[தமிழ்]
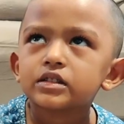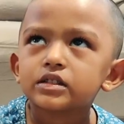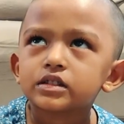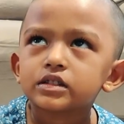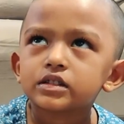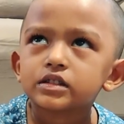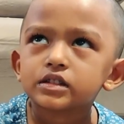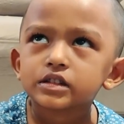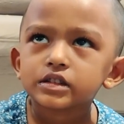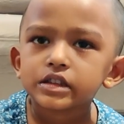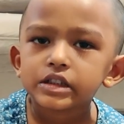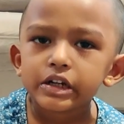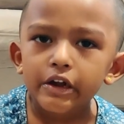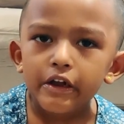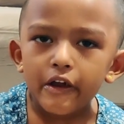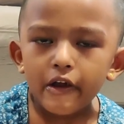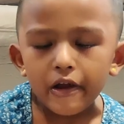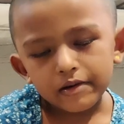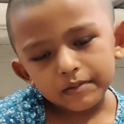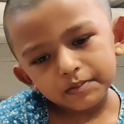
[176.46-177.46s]
நல்லா இருக்கா
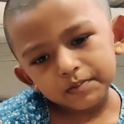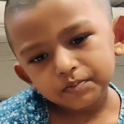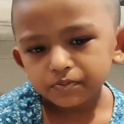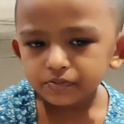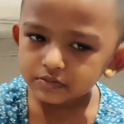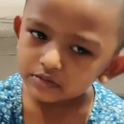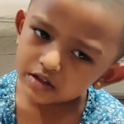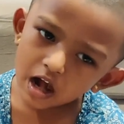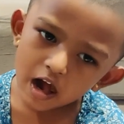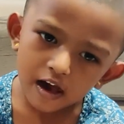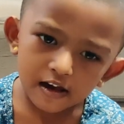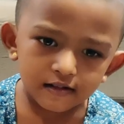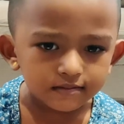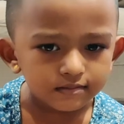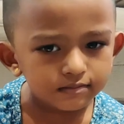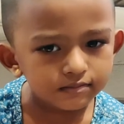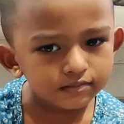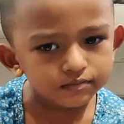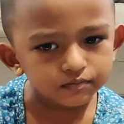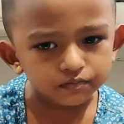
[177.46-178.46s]

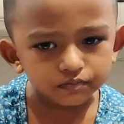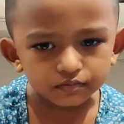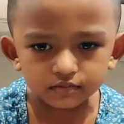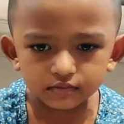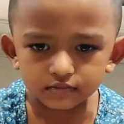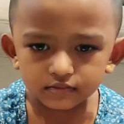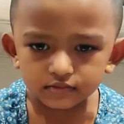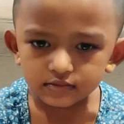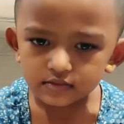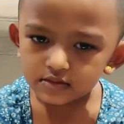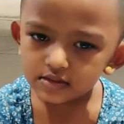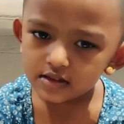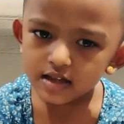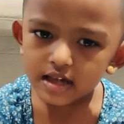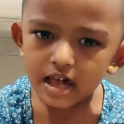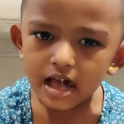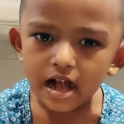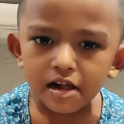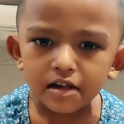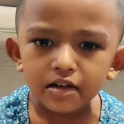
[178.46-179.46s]
உனக்கு என்னெல்லாம்
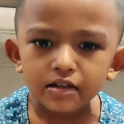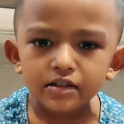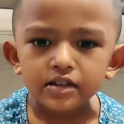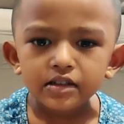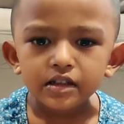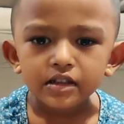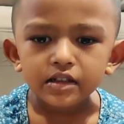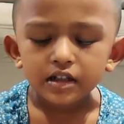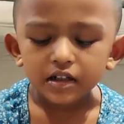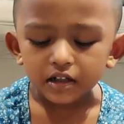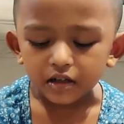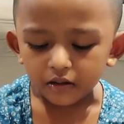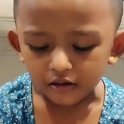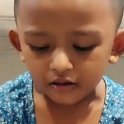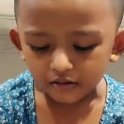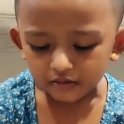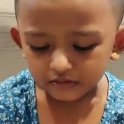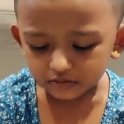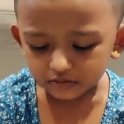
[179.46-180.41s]
ரொம்ப பிடிக்கும் டின்ட்டு